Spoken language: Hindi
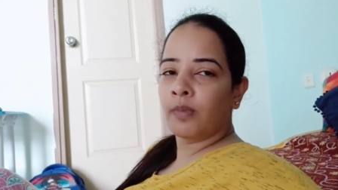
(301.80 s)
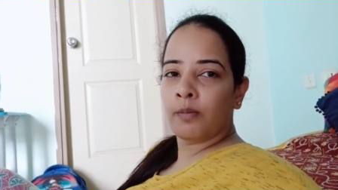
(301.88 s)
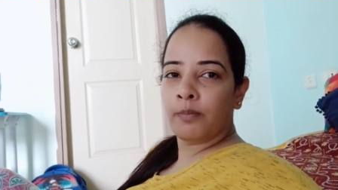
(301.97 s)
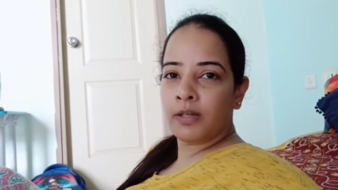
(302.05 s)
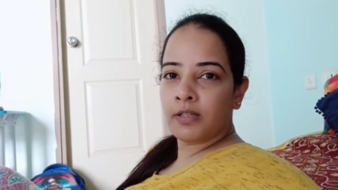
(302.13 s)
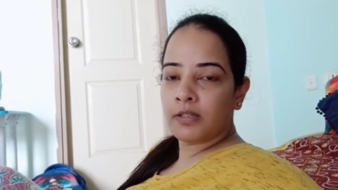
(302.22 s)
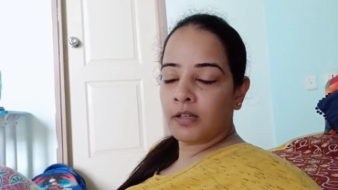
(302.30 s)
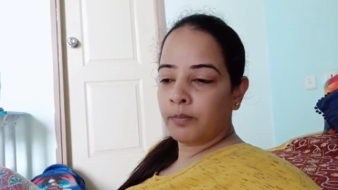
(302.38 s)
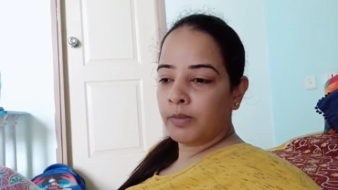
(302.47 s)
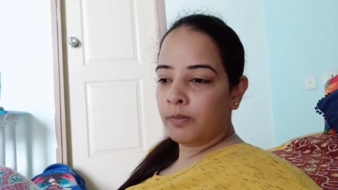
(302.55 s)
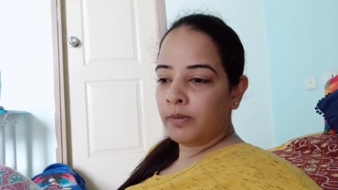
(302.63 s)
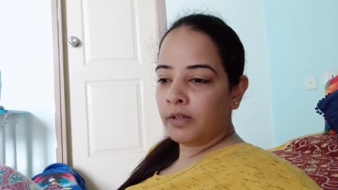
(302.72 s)
बस
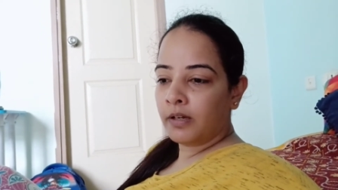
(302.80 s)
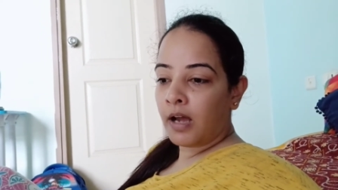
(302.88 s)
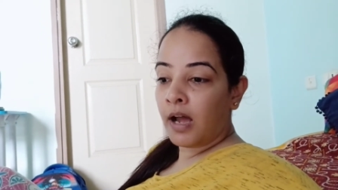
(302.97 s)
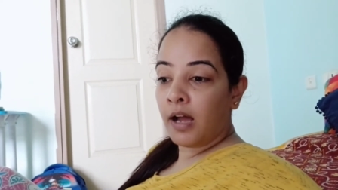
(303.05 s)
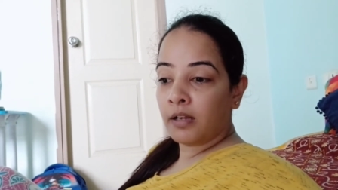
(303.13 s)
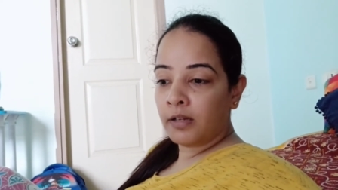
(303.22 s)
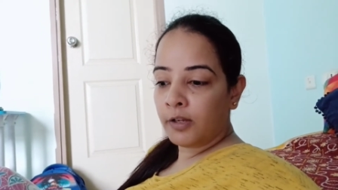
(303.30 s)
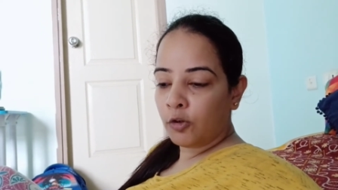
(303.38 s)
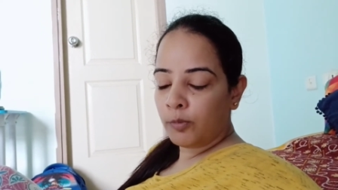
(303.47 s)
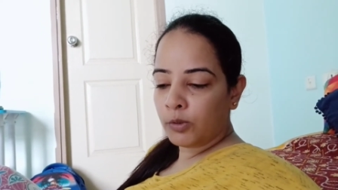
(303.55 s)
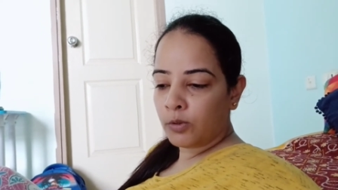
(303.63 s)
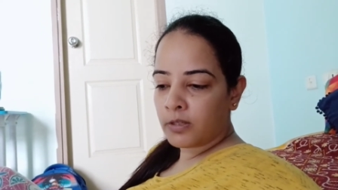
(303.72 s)
अभी भी आगने को
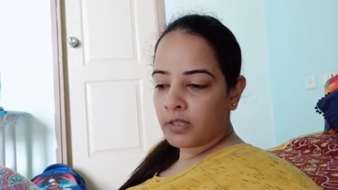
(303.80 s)
भी थोड़ा सा